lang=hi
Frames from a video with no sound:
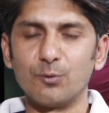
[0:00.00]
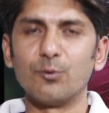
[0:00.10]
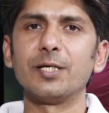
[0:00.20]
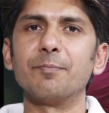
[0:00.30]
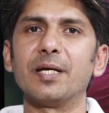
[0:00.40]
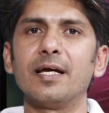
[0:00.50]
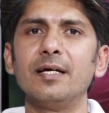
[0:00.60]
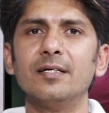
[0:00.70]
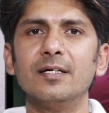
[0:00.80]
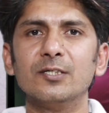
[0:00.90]
दो टीमें
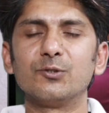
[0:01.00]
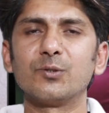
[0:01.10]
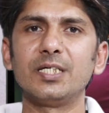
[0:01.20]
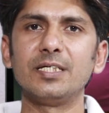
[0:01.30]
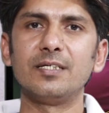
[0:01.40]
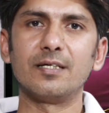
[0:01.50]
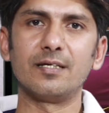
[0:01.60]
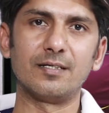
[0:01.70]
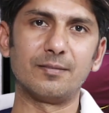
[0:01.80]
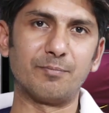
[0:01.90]
हैं जो कि
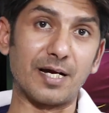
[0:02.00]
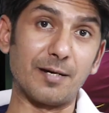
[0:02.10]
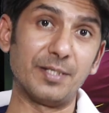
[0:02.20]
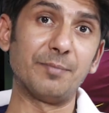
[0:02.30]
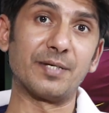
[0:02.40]
बराबरी